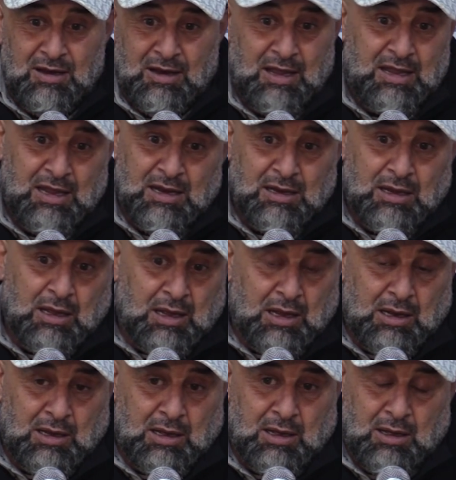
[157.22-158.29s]
لكن
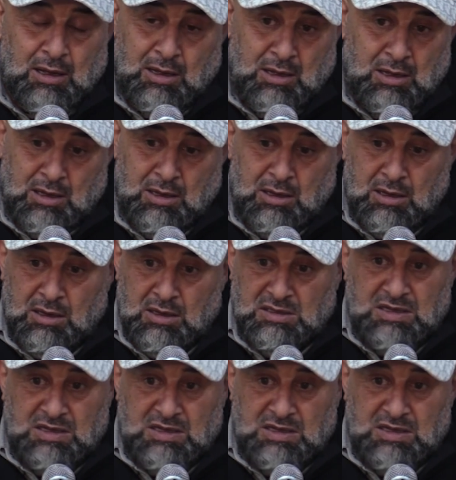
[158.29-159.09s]
آه،